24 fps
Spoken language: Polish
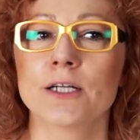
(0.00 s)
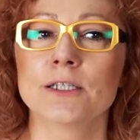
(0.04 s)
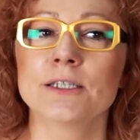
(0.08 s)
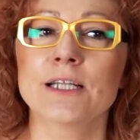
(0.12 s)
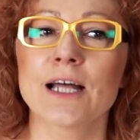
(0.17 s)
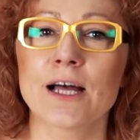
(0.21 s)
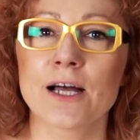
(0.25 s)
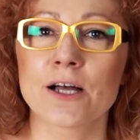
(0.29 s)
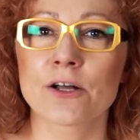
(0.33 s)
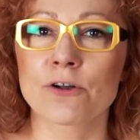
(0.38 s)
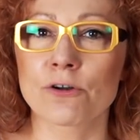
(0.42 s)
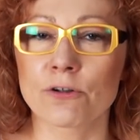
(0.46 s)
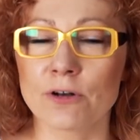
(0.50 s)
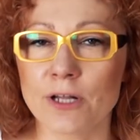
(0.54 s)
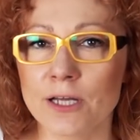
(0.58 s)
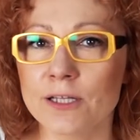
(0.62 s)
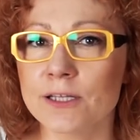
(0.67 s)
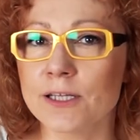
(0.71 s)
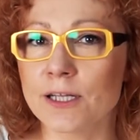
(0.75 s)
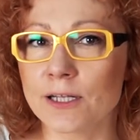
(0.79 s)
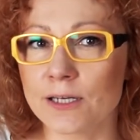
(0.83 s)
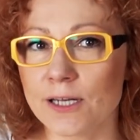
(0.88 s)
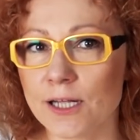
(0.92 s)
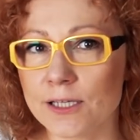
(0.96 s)
Na
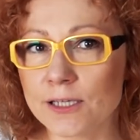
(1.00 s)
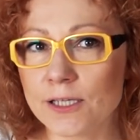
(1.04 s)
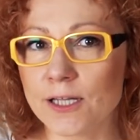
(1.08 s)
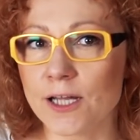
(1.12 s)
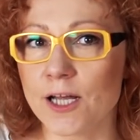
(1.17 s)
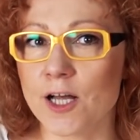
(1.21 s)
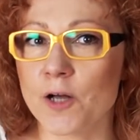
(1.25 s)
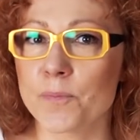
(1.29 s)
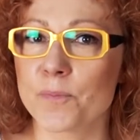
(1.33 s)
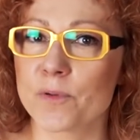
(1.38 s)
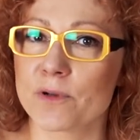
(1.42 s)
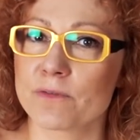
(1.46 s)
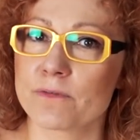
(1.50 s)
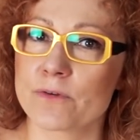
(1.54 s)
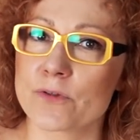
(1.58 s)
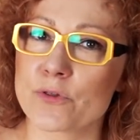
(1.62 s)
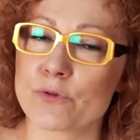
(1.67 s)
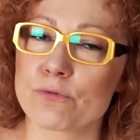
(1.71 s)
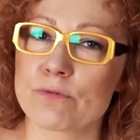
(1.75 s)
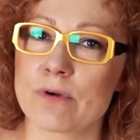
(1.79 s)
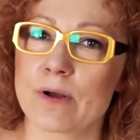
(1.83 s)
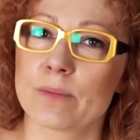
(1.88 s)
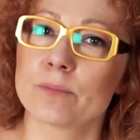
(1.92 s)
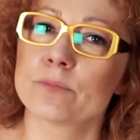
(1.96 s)
kolejnych latach
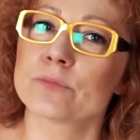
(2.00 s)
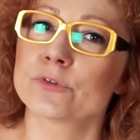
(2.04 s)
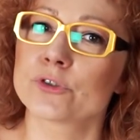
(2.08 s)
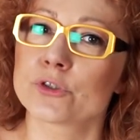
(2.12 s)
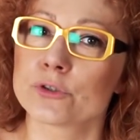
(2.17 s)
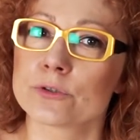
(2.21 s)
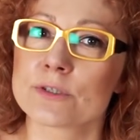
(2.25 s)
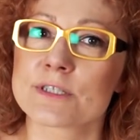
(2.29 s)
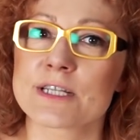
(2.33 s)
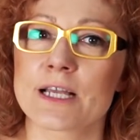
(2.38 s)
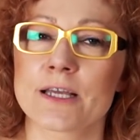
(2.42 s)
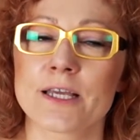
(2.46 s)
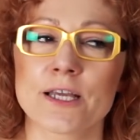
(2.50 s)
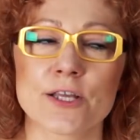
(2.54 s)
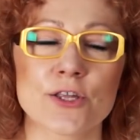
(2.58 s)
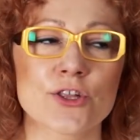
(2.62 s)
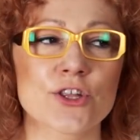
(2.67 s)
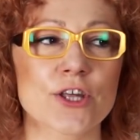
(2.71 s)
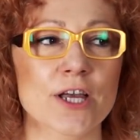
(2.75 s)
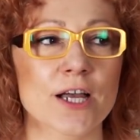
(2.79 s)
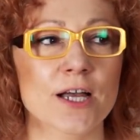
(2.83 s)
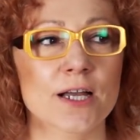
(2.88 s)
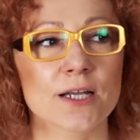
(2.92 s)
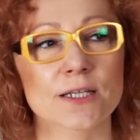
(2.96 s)
prowadziłam
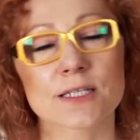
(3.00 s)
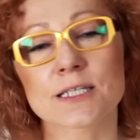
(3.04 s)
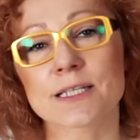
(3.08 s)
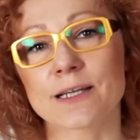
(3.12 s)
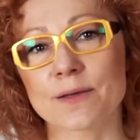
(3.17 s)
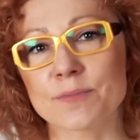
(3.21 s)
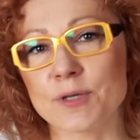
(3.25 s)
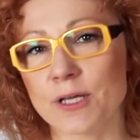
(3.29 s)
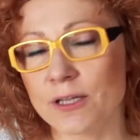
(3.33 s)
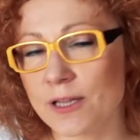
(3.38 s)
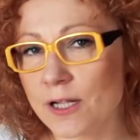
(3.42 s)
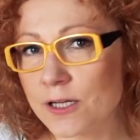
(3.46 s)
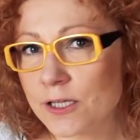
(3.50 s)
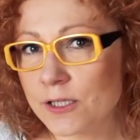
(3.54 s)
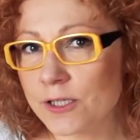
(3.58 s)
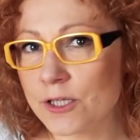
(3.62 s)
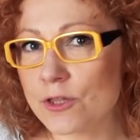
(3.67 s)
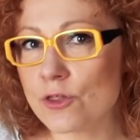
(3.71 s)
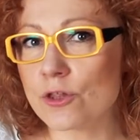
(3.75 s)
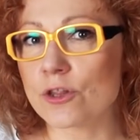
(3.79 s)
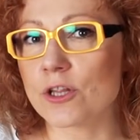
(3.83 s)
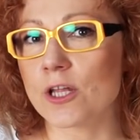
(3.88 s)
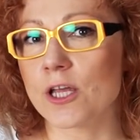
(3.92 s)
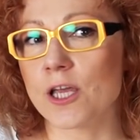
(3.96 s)
zajęcia z chemii
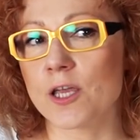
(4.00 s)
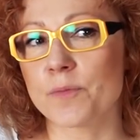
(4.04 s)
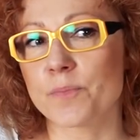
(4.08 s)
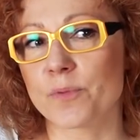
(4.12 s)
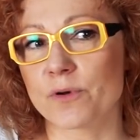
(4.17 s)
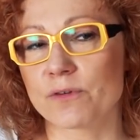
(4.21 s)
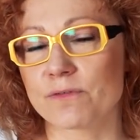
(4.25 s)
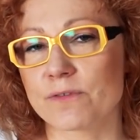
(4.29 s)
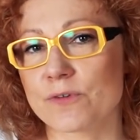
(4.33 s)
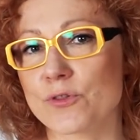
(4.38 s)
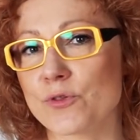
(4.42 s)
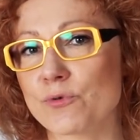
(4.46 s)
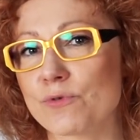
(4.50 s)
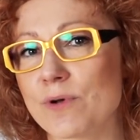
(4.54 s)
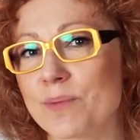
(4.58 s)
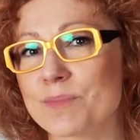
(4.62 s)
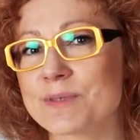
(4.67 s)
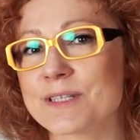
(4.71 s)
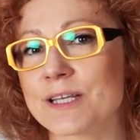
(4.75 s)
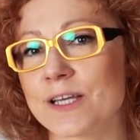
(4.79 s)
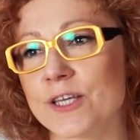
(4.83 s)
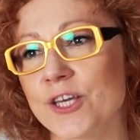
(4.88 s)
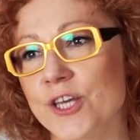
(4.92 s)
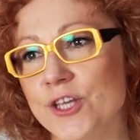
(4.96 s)
analitycznej,
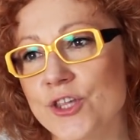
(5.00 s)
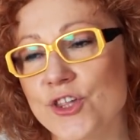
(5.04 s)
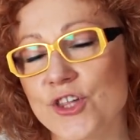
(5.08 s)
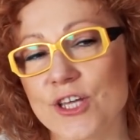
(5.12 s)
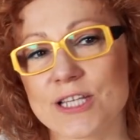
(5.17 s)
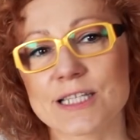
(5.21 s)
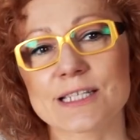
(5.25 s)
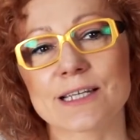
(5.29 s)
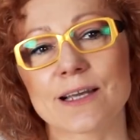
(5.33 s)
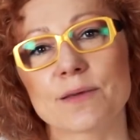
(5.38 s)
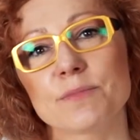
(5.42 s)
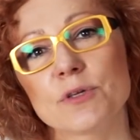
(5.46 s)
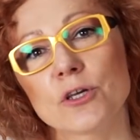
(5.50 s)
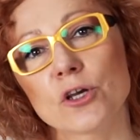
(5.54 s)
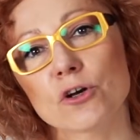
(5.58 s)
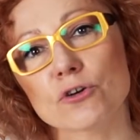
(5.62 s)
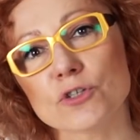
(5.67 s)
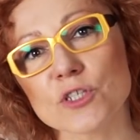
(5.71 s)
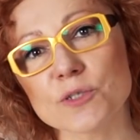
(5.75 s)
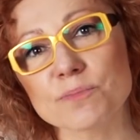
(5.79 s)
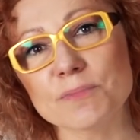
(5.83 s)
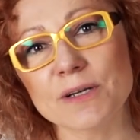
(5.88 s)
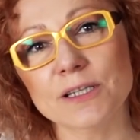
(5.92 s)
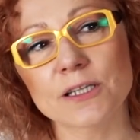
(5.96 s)
prowadziłam zajęcia z chemii
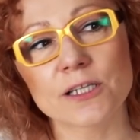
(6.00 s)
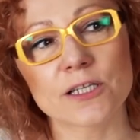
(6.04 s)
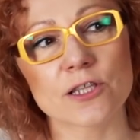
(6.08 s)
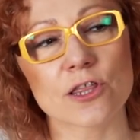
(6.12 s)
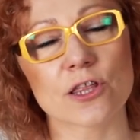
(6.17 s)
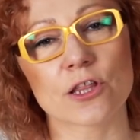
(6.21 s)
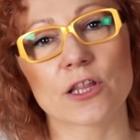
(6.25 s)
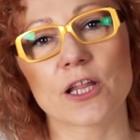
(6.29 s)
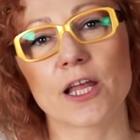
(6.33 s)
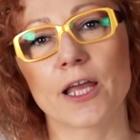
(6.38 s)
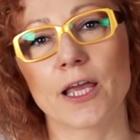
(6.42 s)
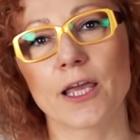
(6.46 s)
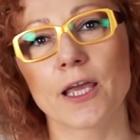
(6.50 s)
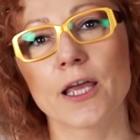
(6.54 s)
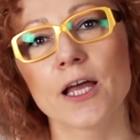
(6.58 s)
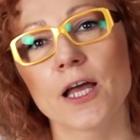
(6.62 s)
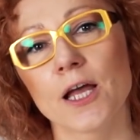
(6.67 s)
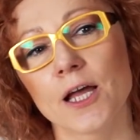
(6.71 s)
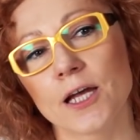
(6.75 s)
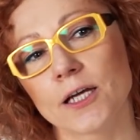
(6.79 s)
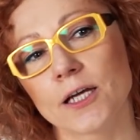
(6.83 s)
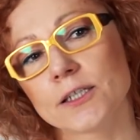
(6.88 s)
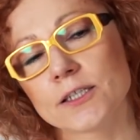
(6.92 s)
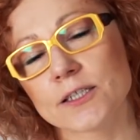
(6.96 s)
kosmetycznej,
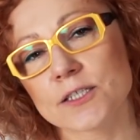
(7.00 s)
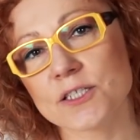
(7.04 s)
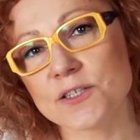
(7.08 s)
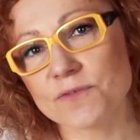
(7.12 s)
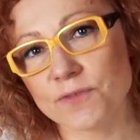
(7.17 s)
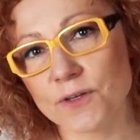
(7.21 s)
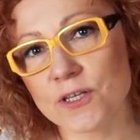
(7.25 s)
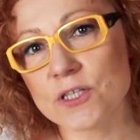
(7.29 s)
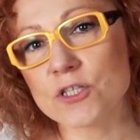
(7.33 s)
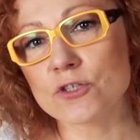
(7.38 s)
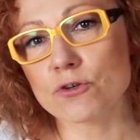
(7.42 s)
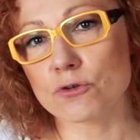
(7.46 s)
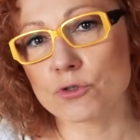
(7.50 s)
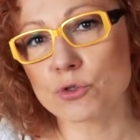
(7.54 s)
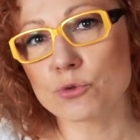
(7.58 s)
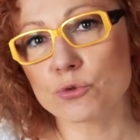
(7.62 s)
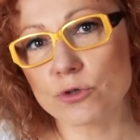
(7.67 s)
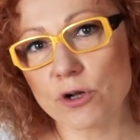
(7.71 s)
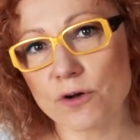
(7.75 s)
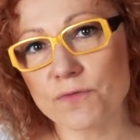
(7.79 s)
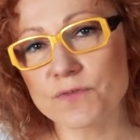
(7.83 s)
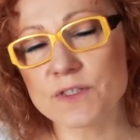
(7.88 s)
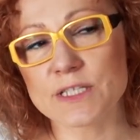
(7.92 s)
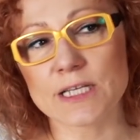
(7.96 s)
y, z wiedzy o
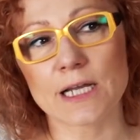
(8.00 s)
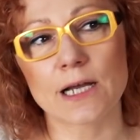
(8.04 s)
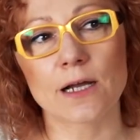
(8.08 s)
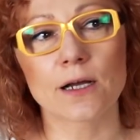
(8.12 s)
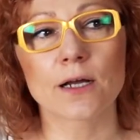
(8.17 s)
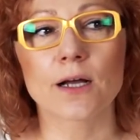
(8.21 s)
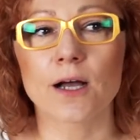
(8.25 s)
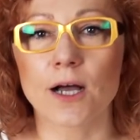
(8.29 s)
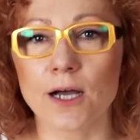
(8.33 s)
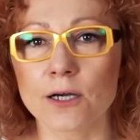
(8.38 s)
surowcach.